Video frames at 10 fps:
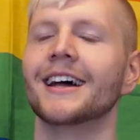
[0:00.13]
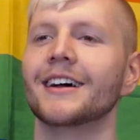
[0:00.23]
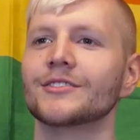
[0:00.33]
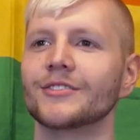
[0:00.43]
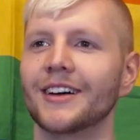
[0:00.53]

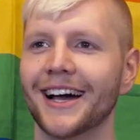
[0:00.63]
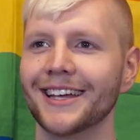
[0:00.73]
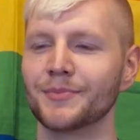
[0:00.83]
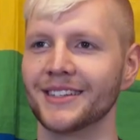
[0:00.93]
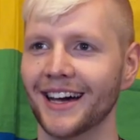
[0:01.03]
Also, hi,
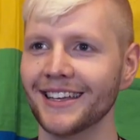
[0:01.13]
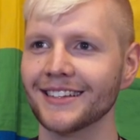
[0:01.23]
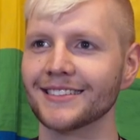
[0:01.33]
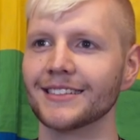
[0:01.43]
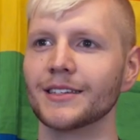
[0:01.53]
ich bin
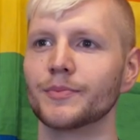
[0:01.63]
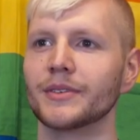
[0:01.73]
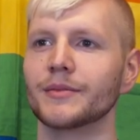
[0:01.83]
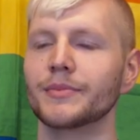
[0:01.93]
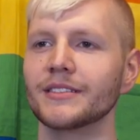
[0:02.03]
Alex, ich
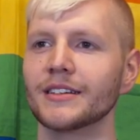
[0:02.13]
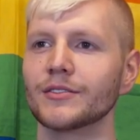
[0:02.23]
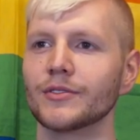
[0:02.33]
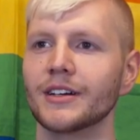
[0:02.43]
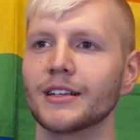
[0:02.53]
bin
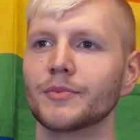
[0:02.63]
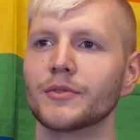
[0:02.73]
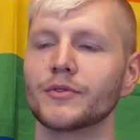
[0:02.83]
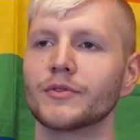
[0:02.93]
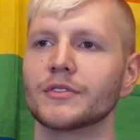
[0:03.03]
bisexuell, ich
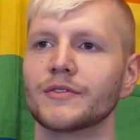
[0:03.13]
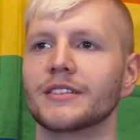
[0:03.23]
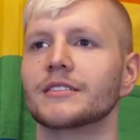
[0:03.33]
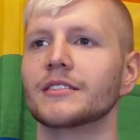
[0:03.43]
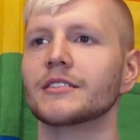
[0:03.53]
bin
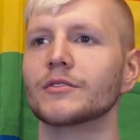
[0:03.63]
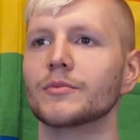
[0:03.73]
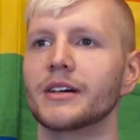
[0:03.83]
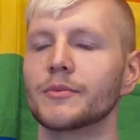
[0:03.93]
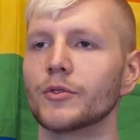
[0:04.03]
25 und
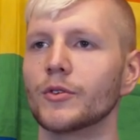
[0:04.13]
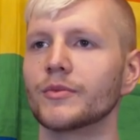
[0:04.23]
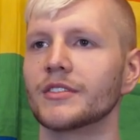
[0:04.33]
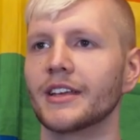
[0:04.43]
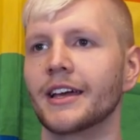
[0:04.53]
meine Pronomen
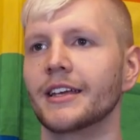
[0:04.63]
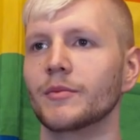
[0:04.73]
sind er,